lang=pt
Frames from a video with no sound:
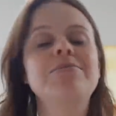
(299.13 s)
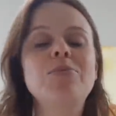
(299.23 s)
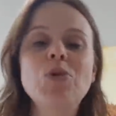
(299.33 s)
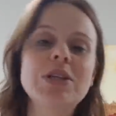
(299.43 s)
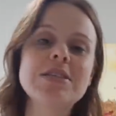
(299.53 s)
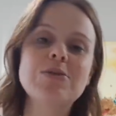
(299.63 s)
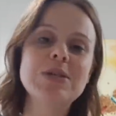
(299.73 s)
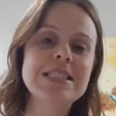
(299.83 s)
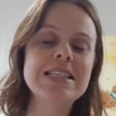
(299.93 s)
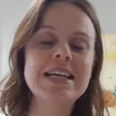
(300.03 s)
muitas
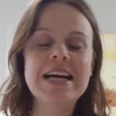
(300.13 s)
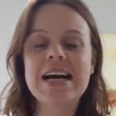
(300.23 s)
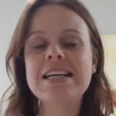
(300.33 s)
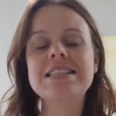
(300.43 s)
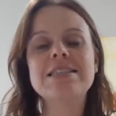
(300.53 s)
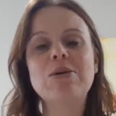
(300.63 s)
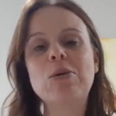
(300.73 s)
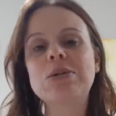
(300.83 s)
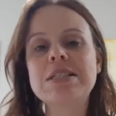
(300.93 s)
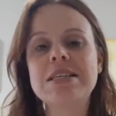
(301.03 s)
coisas legais estão
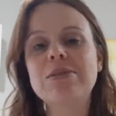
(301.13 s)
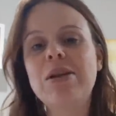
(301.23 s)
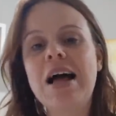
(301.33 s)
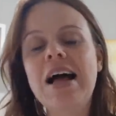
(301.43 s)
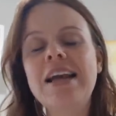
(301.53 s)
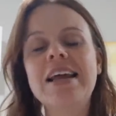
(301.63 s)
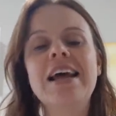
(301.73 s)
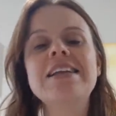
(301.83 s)
acontecendo lá, né?